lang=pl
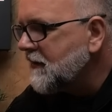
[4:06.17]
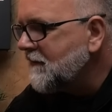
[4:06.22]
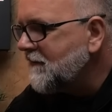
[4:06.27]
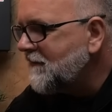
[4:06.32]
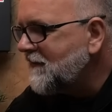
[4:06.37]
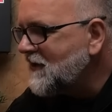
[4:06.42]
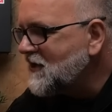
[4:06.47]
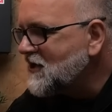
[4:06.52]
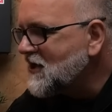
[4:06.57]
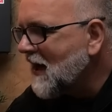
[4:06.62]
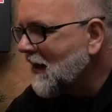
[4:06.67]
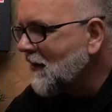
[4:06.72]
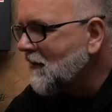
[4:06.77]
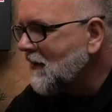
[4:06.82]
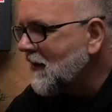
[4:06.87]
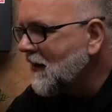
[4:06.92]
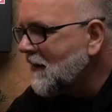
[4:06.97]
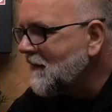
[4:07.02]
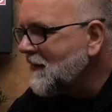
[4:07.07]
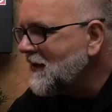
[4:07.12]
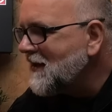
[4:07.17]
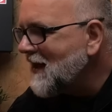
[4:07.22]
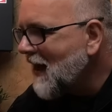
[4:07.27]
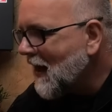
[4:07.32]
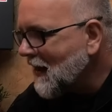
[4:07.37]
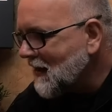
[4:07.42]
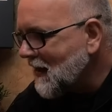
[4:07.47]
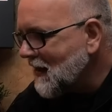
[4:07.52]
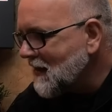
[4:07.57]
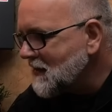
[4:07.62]
widziałem,
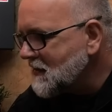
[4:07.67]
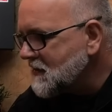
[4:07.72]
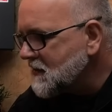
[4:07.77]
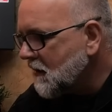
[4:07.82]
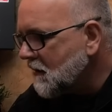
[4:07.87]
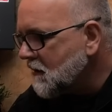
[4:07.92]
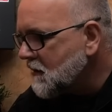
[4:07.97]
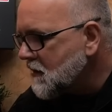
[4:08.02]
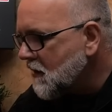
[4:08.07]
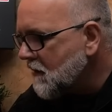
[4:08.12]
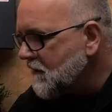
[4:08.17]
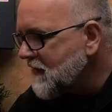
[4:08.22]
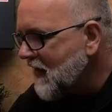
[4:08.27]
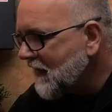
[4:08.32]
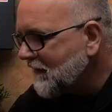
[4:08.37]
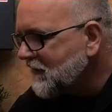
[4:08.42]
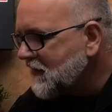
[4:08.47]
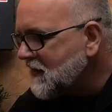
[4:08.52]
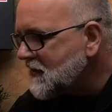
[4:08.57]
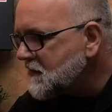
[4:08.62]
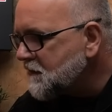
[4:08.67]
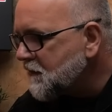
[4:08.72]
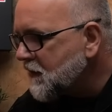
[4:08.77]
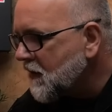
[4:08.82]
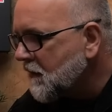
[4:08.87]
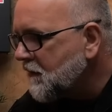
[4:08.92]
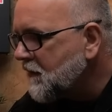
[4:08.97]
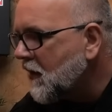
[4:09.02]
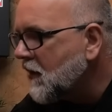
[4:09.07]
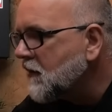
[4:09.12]
jaka jest ogromna
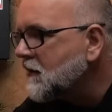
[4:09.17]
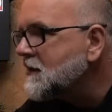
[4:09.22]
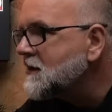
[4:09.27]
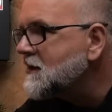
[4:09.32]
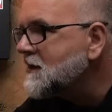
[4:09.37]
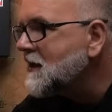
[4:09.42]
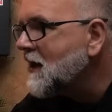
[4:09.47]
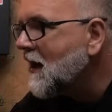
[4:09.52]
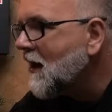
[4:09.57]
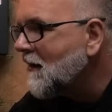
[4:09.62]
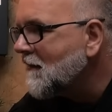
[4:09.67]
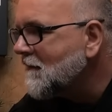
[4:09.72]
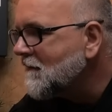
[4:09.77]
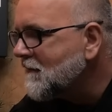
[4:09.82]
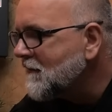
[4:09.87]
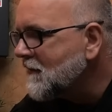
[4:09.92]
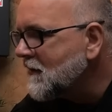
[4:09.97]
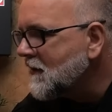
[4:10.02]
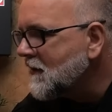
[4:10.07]
dysproporcja w